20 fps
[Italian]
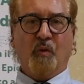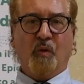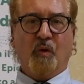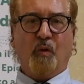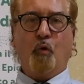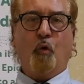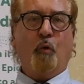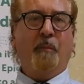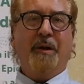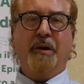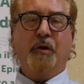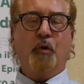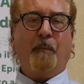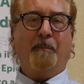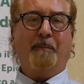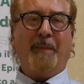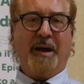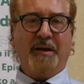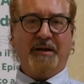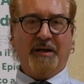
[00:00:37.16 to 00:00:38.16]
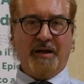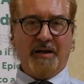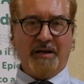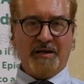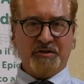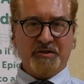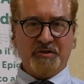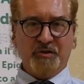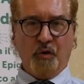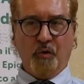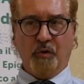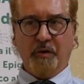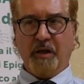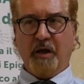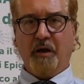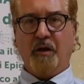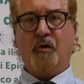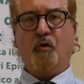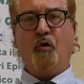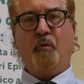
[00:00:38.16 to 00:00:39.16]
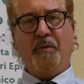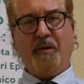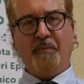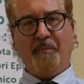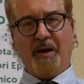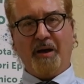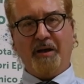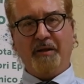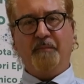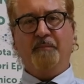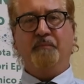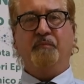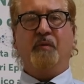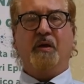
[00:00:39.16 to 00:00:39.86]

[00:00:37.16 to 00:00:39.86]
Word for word: come non mai nella storia. Come mai?